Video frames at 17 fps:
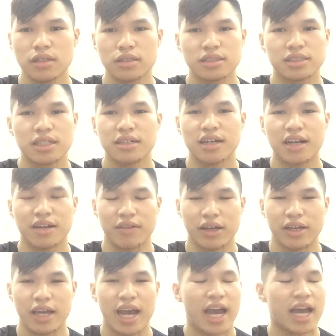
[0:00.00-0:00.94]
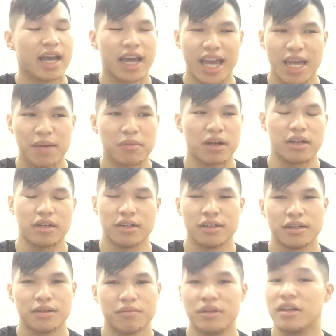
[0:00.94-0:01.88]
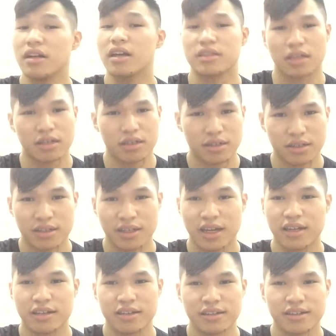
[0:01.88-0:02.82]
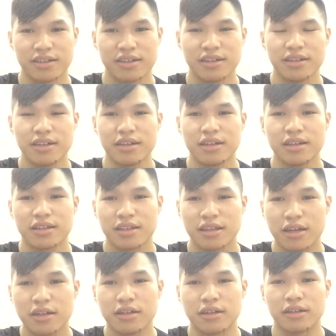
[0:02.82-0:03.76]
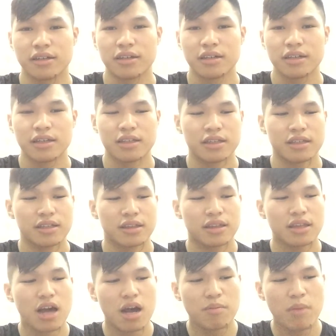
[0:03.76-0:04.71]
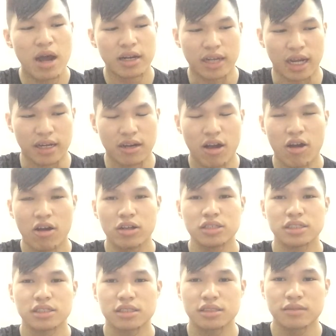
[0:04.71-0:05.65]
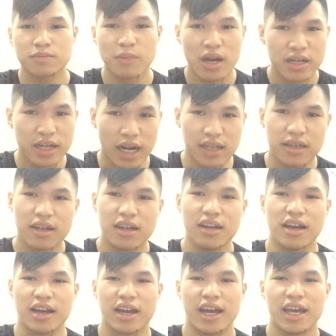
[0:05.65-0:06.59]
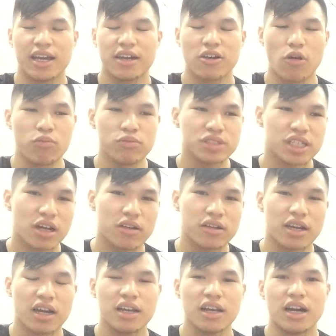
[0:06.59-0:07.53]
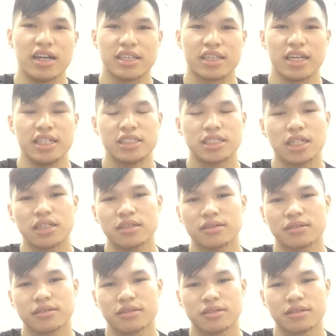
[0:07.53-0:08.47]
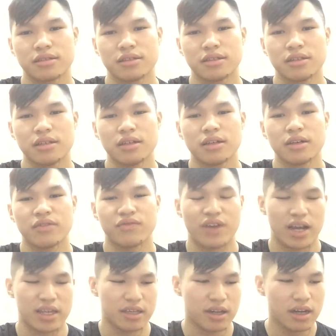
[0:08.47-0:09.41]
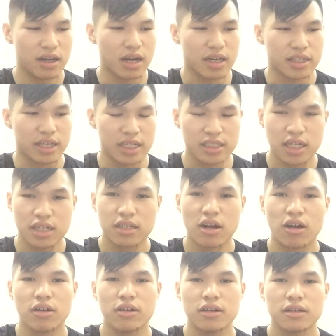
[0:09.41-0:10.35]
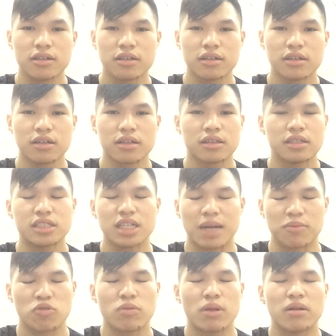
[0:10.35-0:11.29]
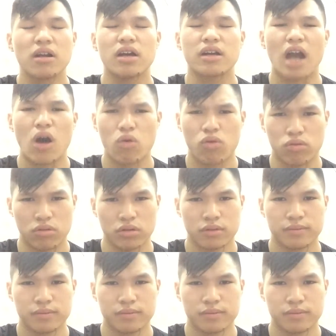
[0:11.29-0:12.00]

Sinh ra là vậy, ai khen mình rất là thích nhá. Nhưng bên cạnh đó, bên cạnh những cái lời khen cũng sẽ có những cái lời chỉ trích, và những cái lời chỉ trích đó nó sẽ làm chúng ta rất là đau,